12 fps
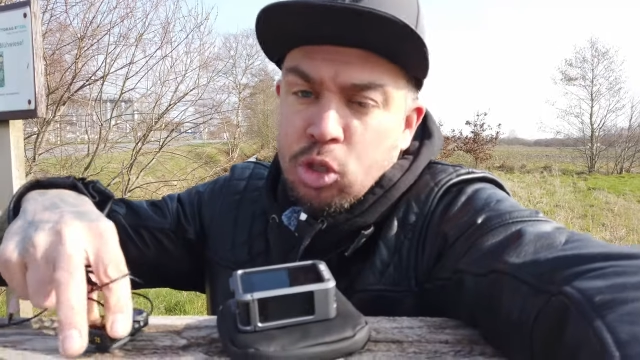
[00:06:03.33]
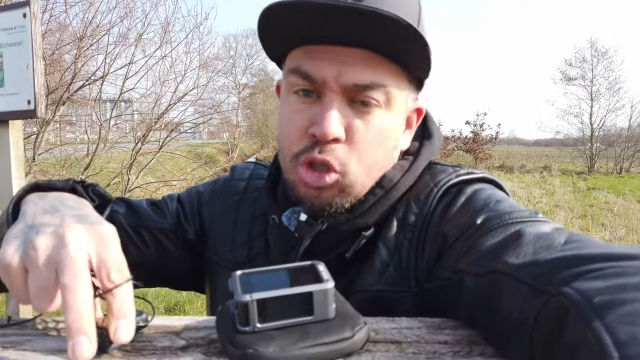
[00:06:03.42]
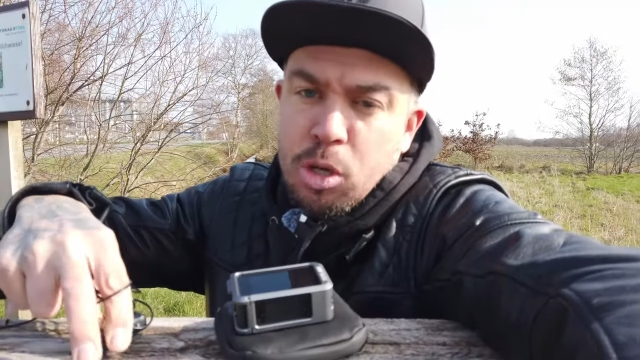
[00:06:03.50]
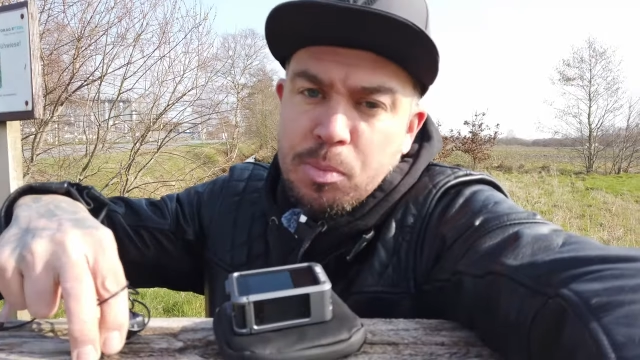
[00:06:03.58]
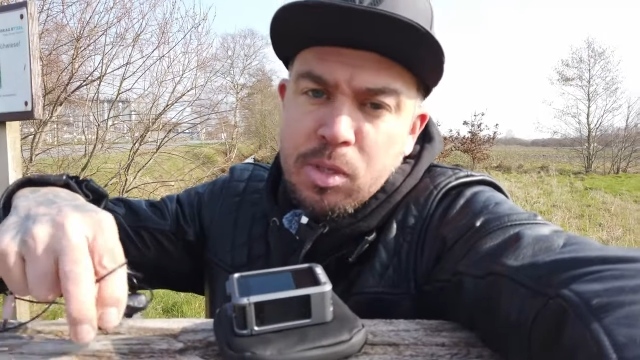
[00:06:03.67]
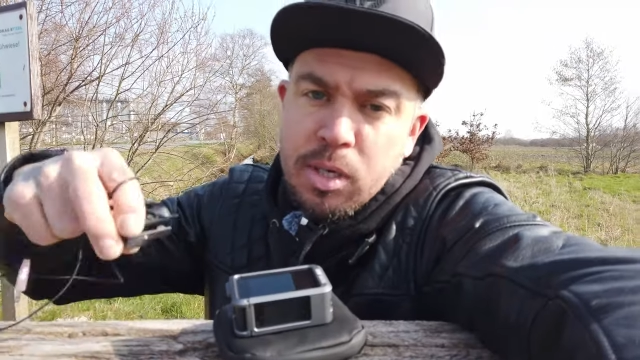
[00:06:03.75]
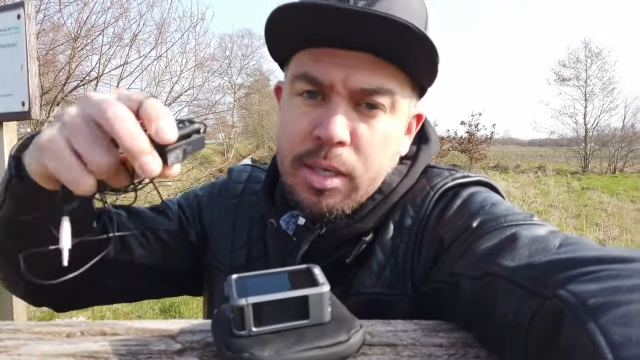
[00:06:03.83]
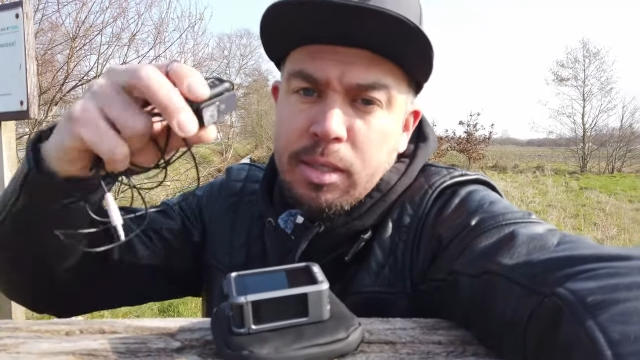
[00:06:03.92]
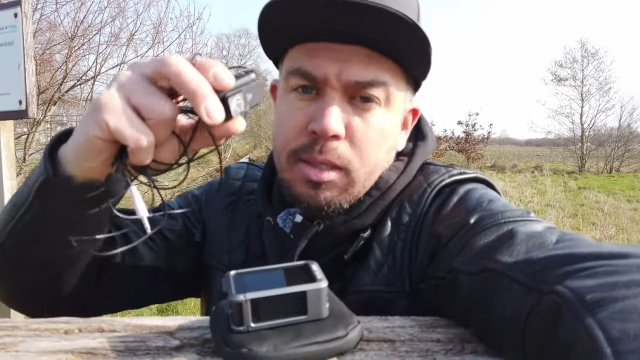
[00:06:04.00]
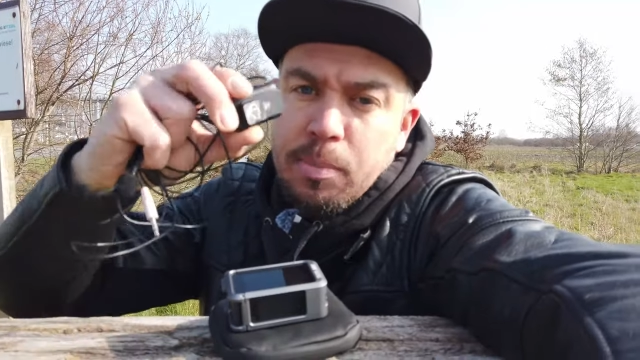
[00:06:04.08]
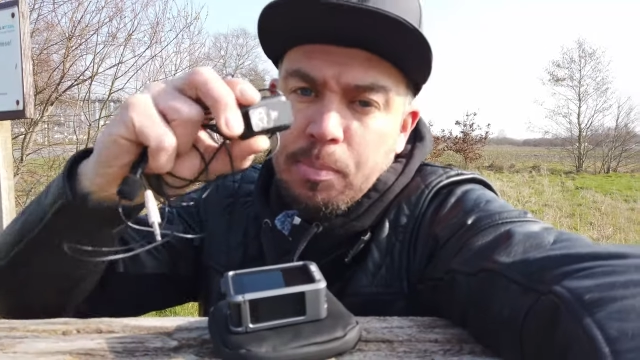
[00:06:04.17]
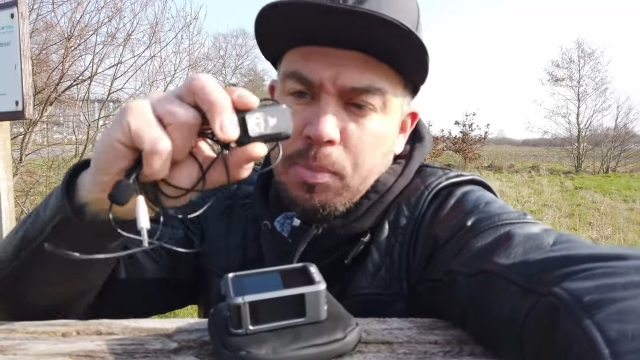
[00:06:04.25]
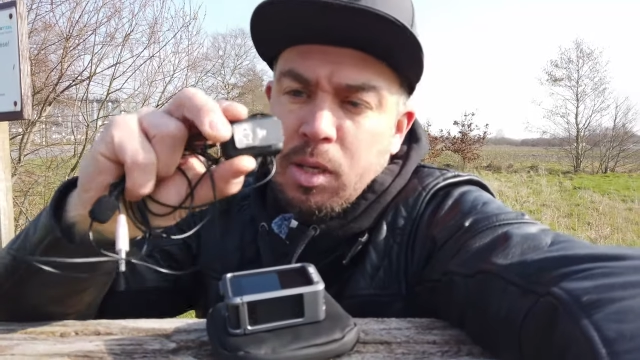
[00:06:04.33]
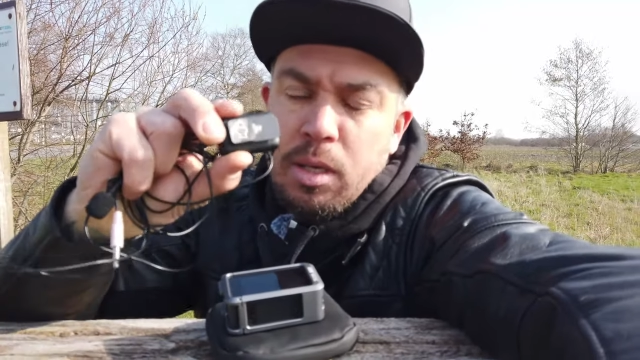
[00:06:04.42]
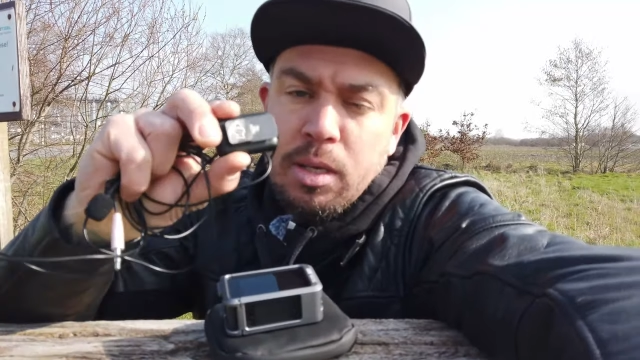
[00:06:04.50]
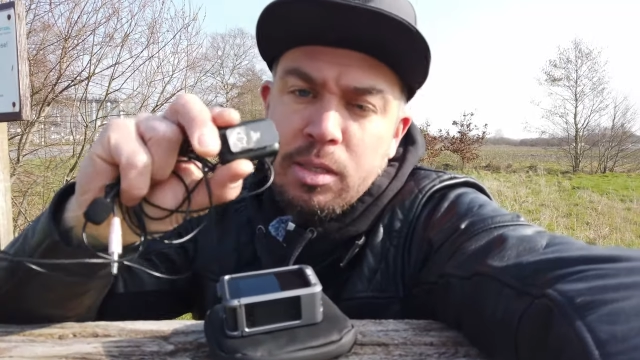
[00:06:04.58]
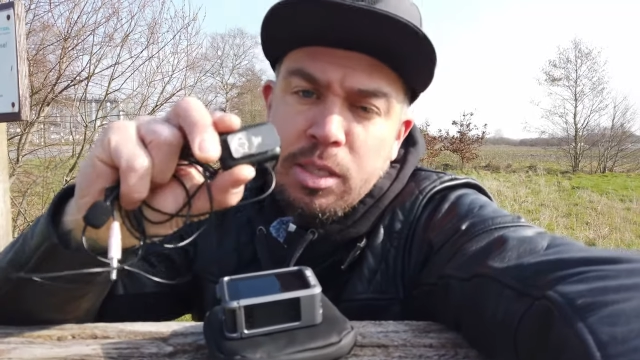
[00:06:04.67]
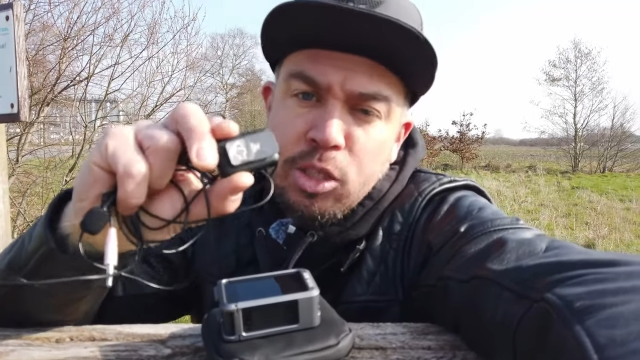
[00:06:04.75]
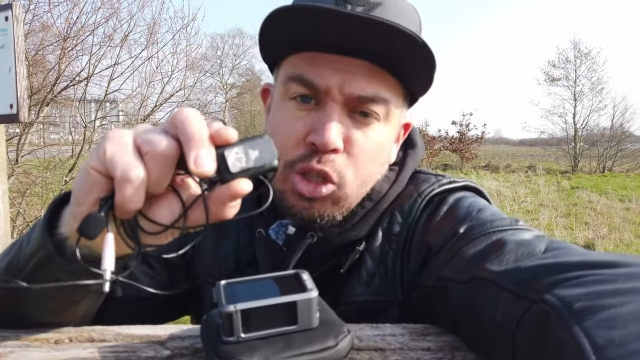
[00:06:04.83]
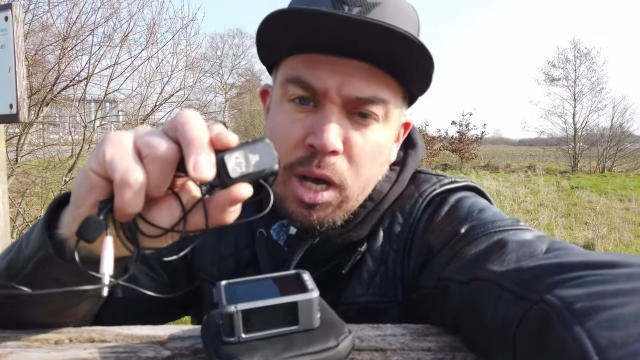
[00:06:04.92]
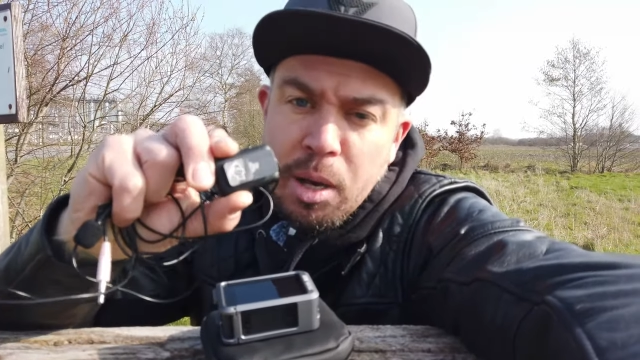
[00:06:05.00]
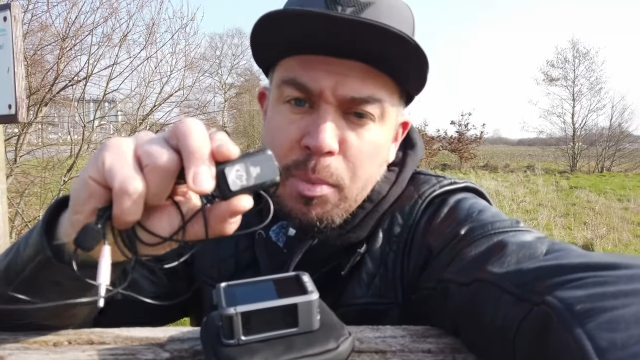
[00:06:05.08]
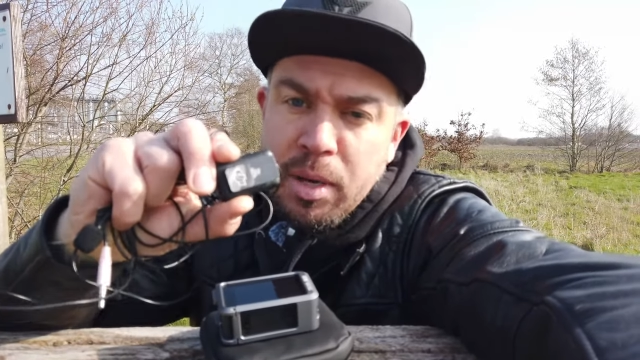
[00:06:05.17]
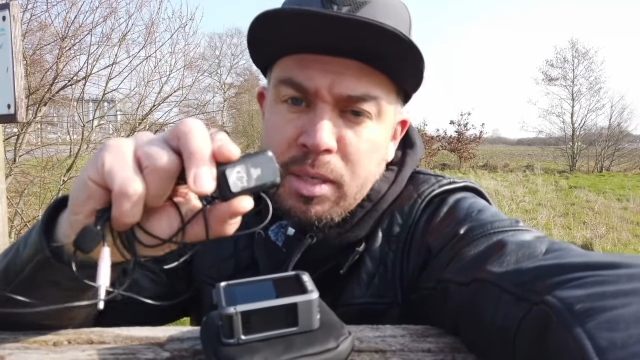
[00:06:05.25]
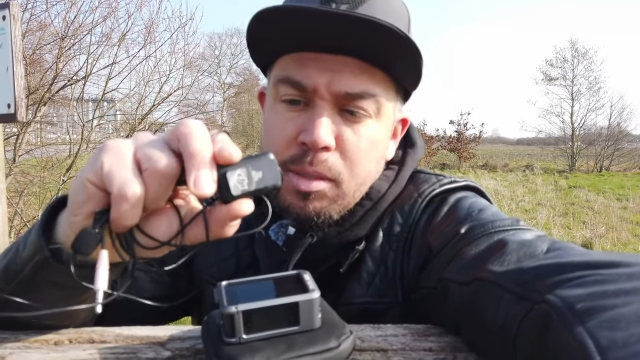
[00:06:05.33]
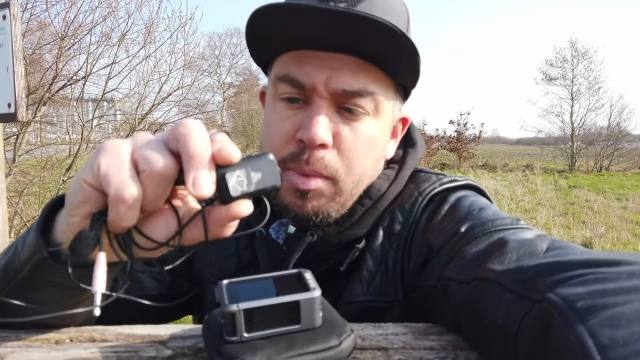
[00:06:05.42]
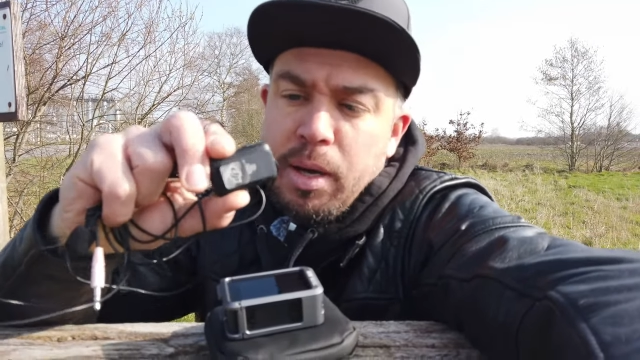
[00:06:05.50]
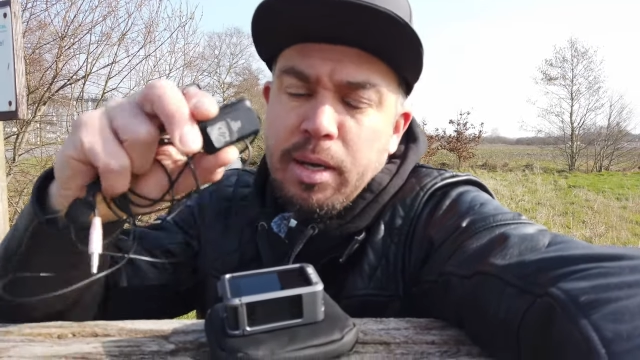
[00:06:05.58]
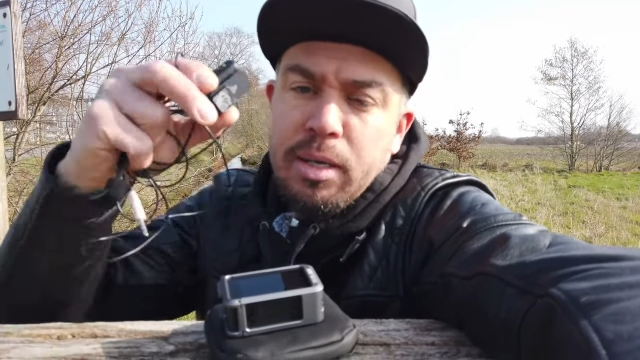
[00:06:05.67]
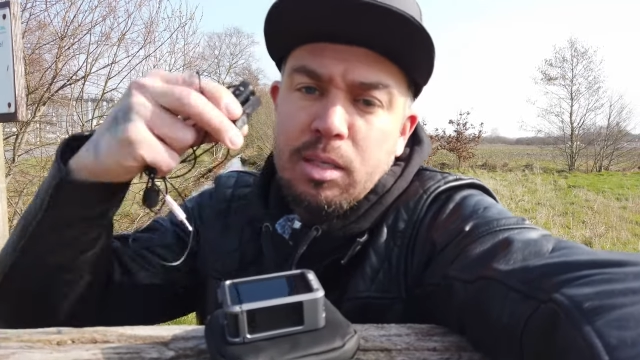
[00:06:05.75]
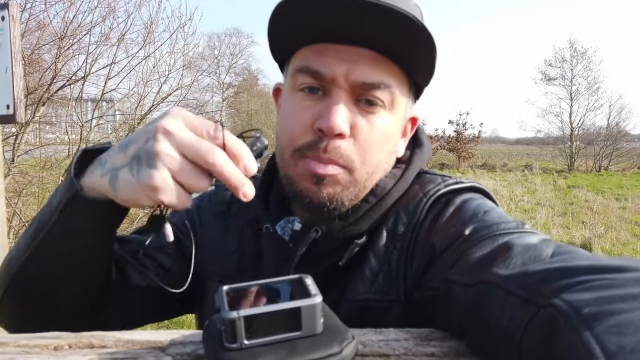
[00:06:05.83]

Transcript: stöpsel ich in das DJI Mic 2,